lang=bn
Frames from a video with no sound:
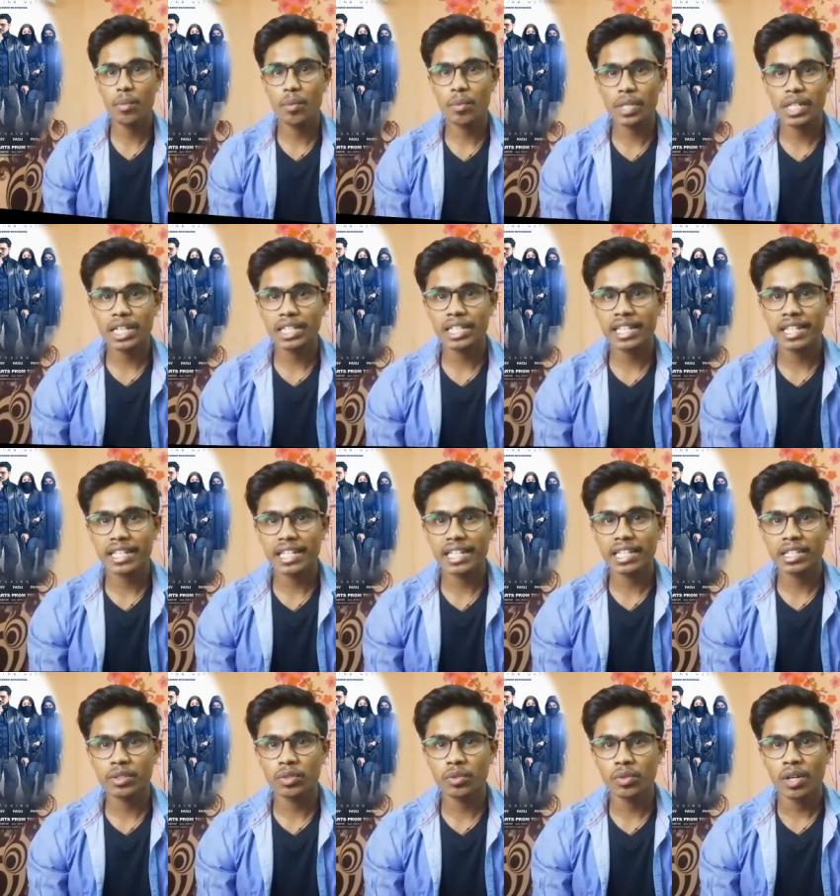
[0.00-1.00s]
মুভিটা যে
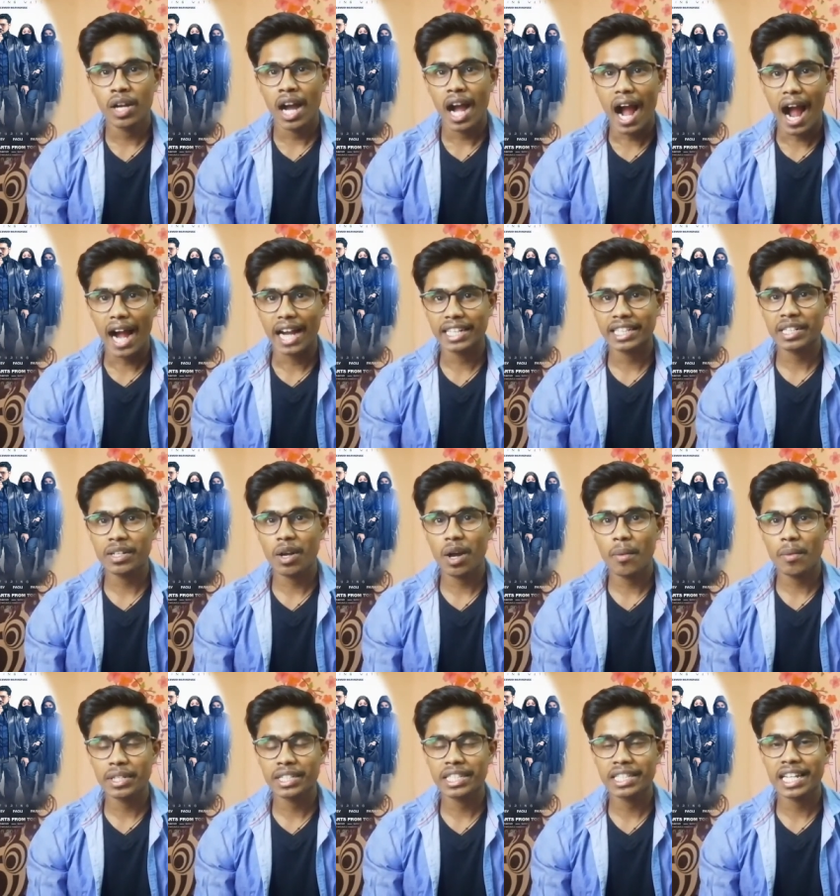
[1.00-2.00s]
একটু হাটকে
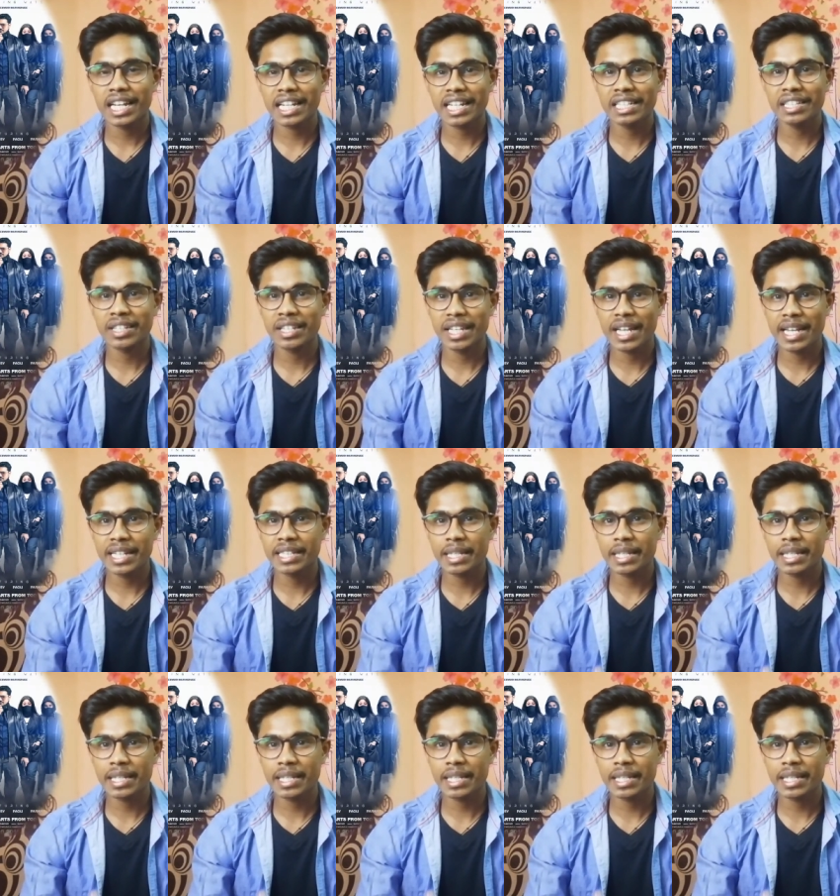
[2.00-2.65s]
হবে সেটা কিন্তু এই